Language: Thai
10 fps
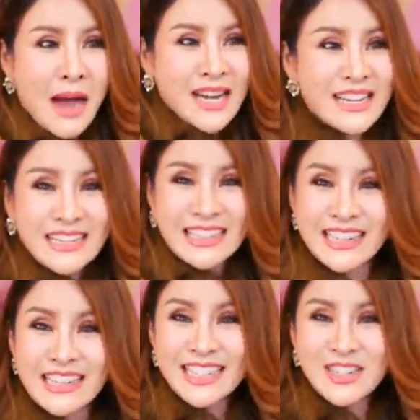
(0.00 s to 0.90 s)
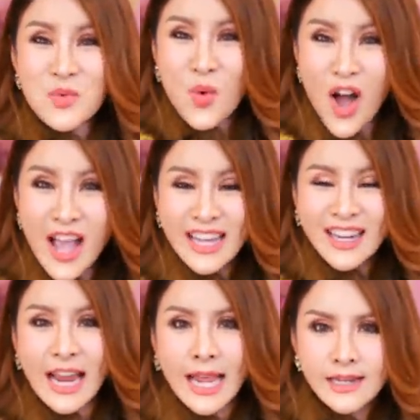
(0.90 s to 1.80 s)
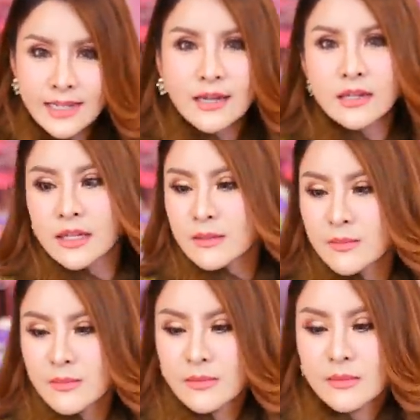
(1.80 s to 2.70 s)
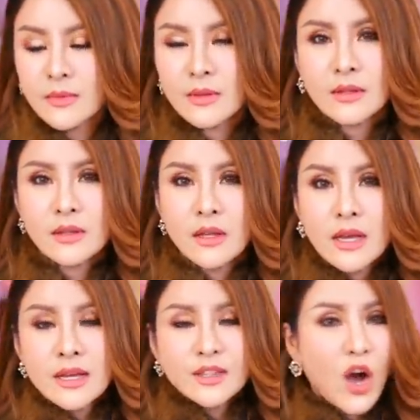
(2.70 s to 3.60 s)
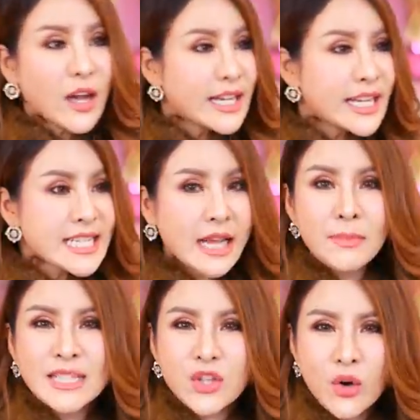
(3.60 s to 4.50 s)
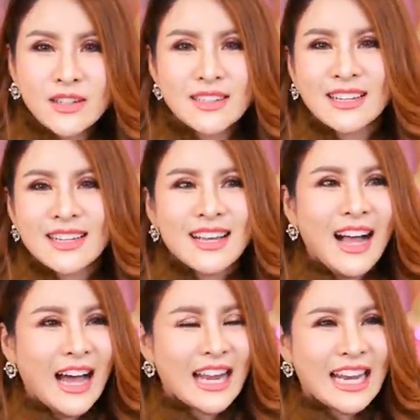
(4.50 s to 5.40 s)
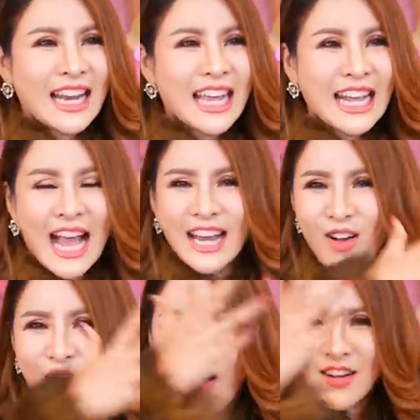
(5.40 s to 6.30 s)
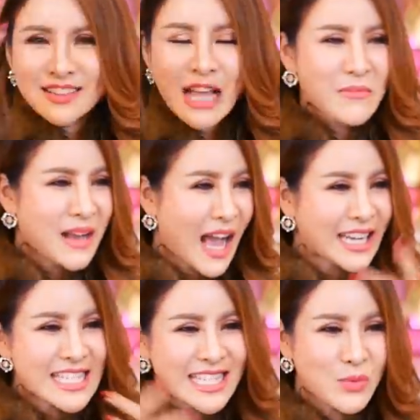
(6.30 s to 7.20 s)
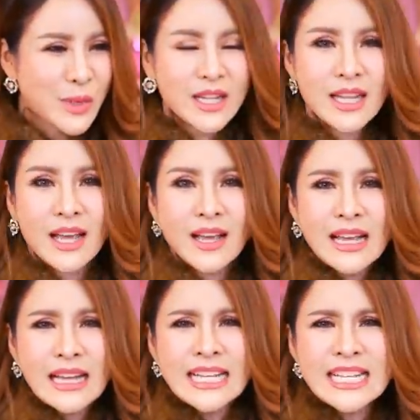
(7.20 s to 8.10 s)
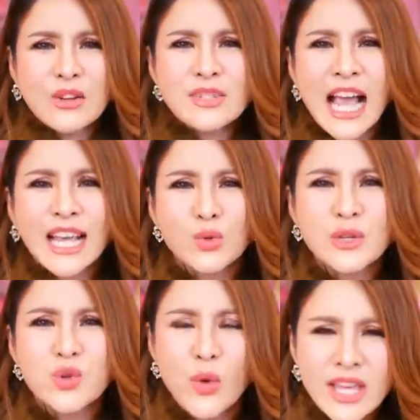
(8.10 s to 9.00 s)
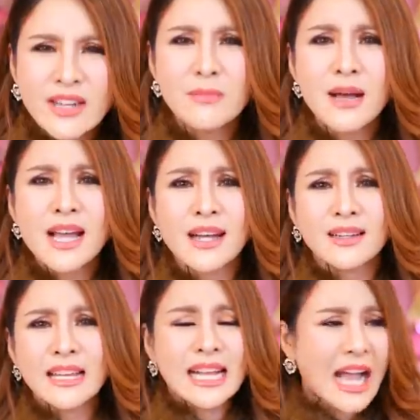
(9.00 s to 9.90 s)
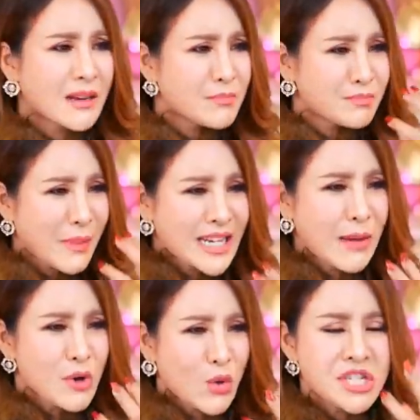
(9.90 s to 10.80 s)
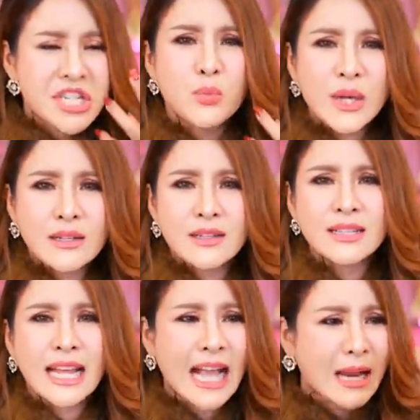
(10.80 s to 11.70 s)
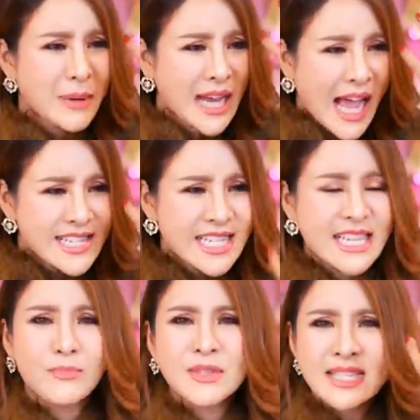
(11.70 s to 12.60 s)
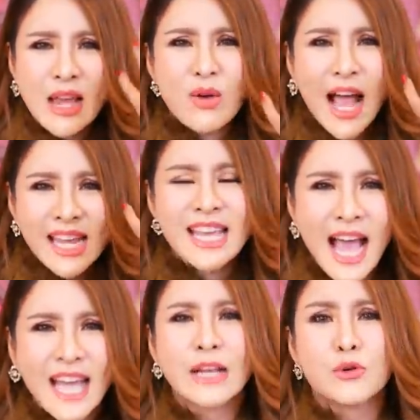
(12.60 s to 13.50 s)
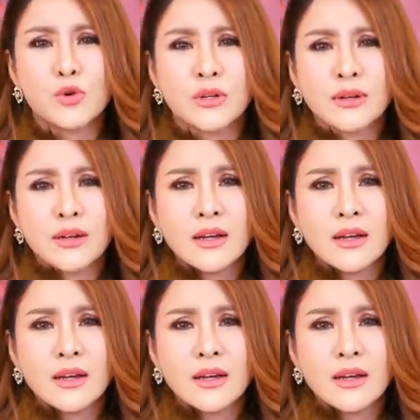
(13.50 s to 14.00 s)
มันเกิดขึ้นเว้ยหลายเรื่องเลยตอนที่ดิฉันผจญอะไรนะในการออกทำงานในชีวิตเนี่ยดิฉันต้องใช้ตัวช่วยเยอะมากในการไปดำรงชีวิตในการเป็นอาชีพเซลล์ขายยาเนี่ยคุณ